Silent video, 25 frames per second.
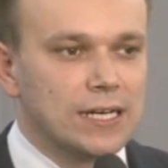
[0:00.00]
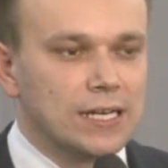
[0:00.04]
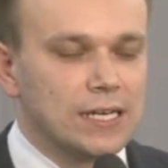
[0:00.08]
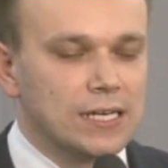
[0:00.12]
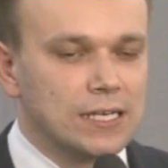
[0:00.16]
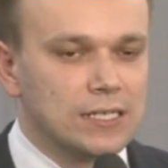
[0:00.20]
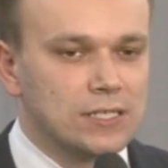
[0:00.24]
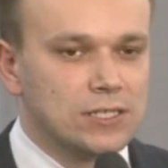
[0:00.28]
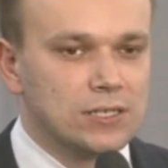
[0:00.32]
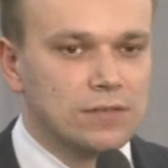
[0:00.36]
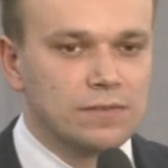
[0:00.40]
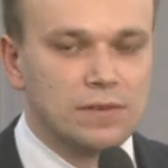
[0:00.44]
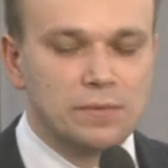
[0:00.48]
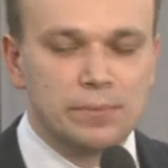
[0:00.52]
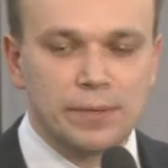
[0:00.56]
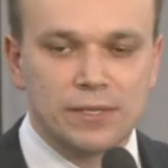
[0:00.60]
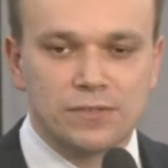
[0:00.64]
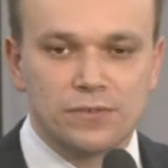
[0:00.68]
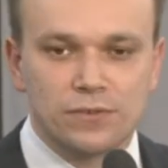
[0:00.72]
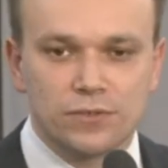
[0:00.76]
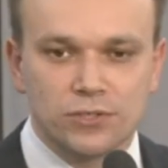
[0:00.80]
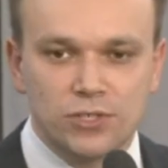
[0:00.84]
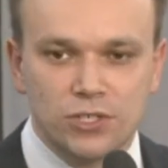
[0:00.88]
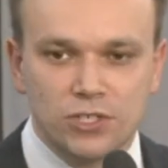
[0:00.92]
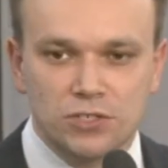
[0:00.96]
E, szanowni
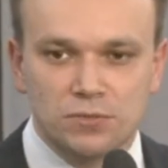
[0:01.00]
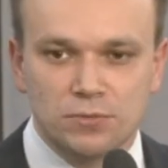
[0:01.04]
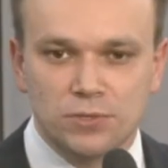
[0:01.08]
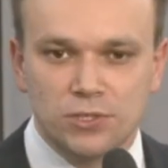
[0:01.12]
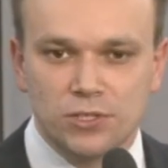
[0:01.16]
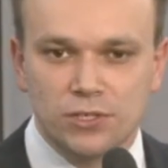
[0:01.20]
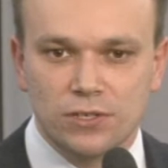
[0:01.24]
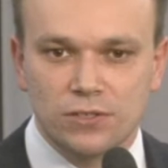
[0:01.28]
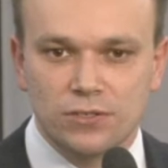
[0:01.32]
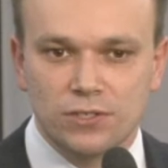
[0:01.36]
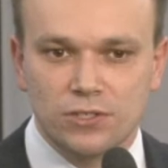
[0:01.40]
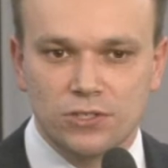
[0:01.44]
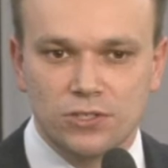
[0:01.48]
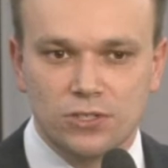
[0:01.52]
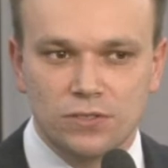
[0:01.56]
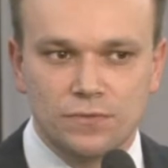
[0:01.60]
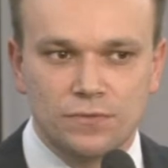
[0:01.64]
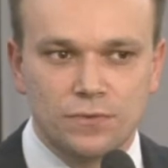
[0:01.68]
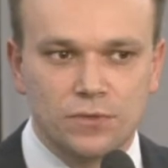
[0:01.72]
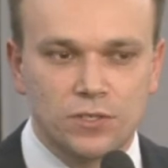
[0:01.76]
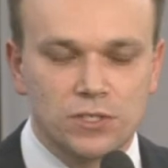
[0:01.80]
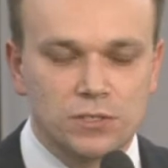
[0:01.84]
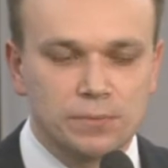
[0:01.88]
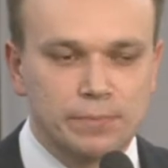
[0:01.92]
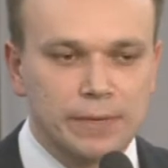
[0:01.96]
Państwo, chcieliśmy się odnieść do
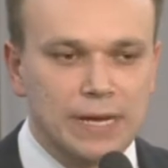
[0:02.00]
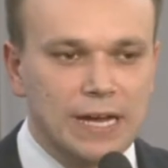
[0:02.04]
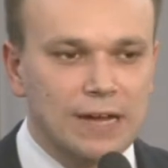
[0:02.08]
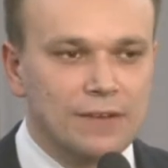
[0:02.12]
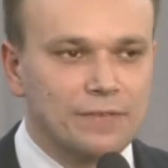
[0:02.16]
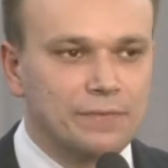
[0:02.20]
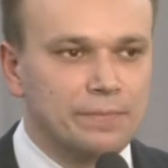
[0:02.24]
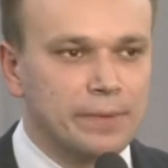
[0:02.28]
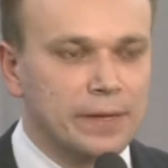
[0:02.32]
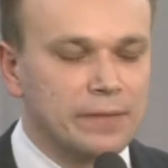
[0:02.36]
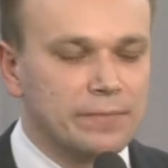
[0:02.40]
dwóch spraw.